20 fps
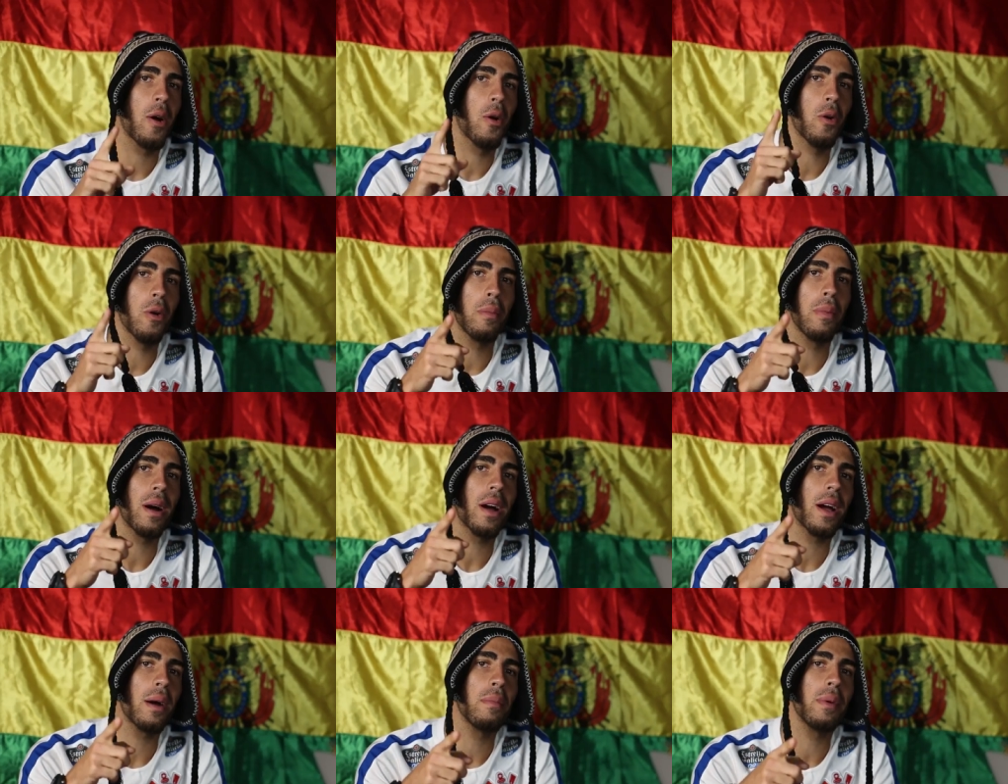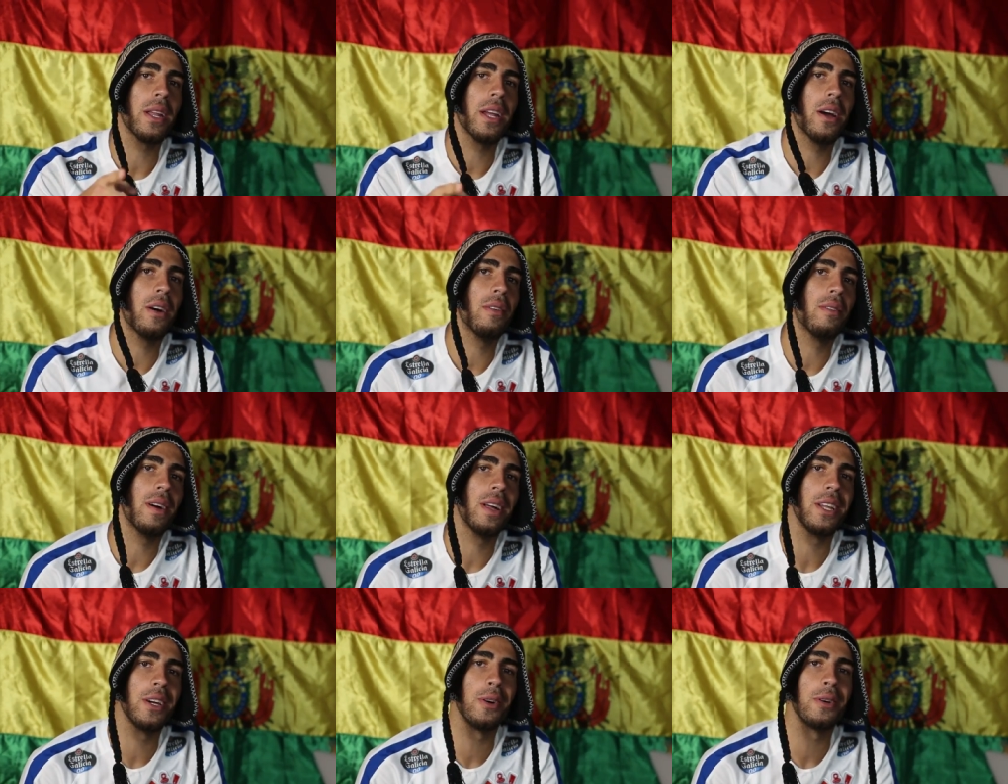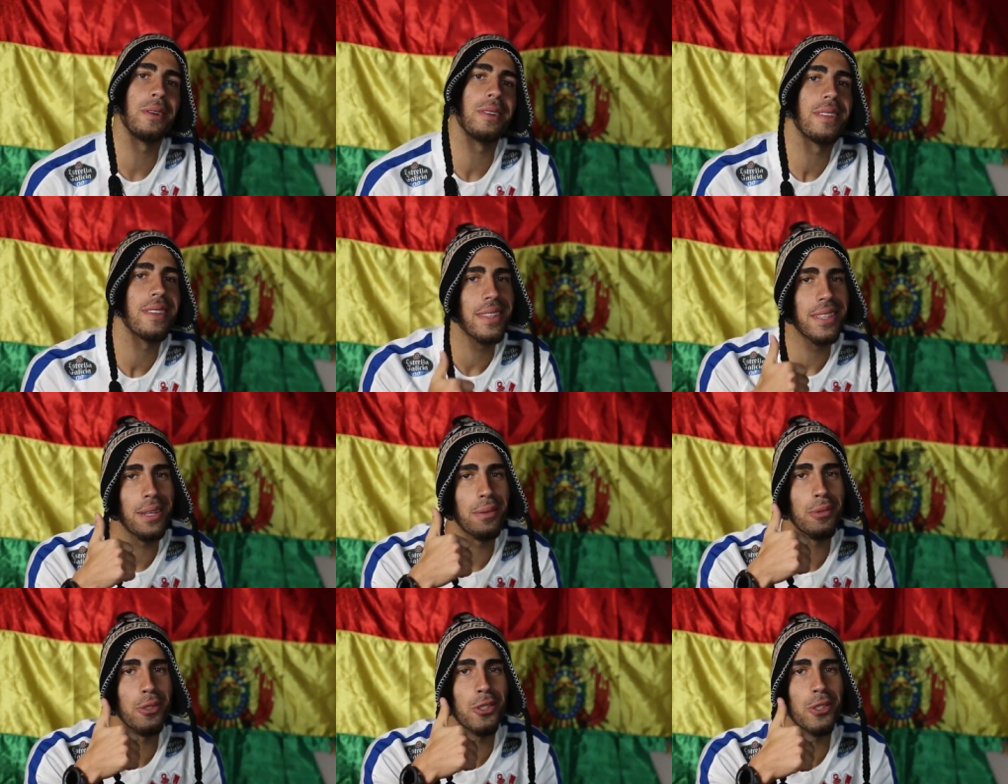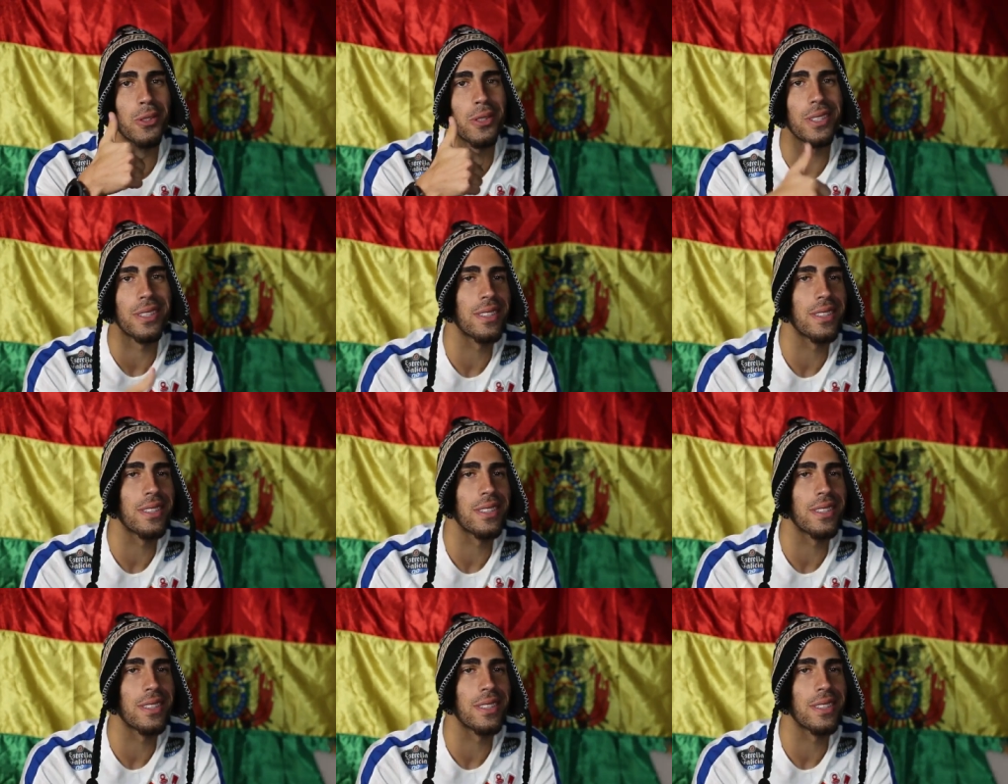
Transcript: Arroba Gabriel, valeu? Porra, Tamo junto.